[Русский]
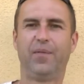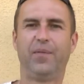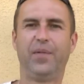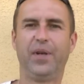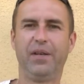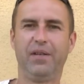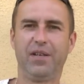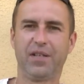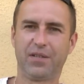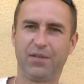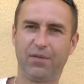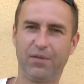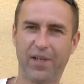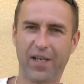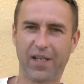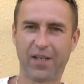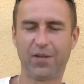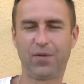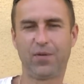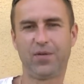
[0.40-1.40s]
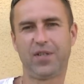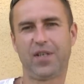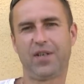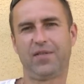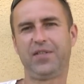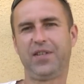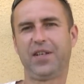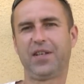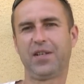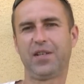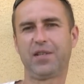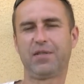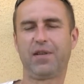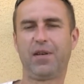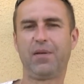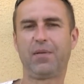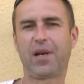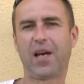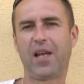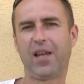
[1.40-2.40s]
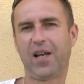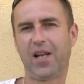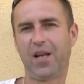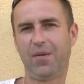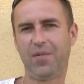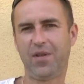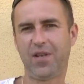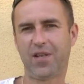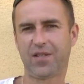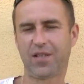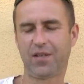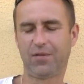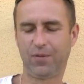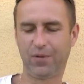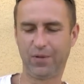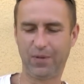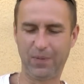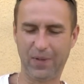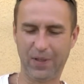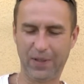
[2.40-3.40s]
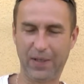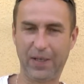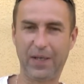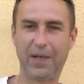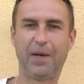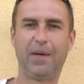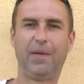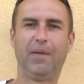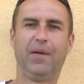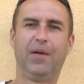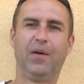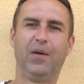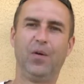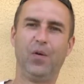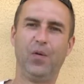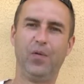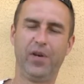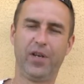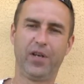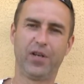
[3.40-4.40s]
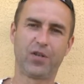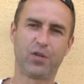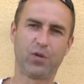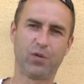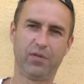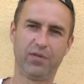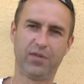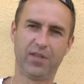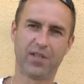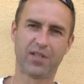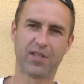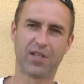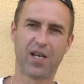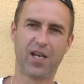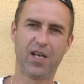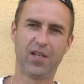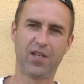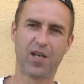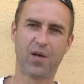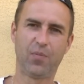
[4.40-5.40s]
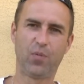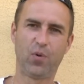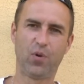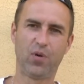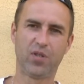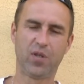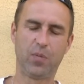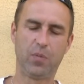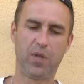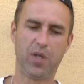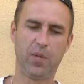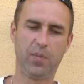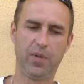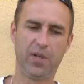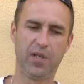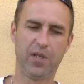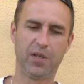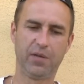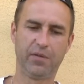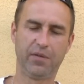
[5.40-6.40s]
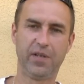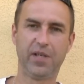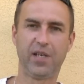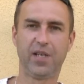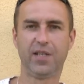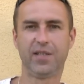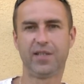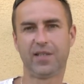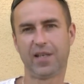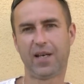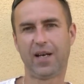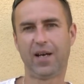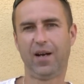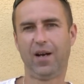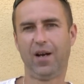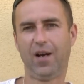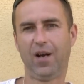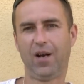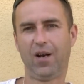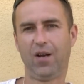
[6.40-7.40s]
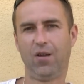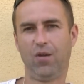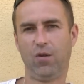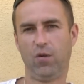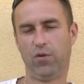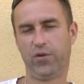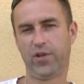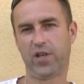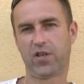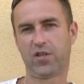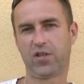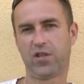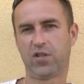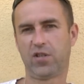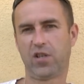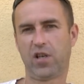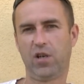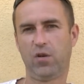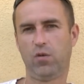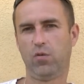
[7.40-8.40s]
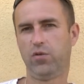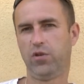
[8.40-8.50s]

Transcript: Приветствую, дорогие друзья, всех на своем канале. Меня зовут Дмитрий. Уверен, что вы все знаете о пользе перепелиного яйца, но также знаю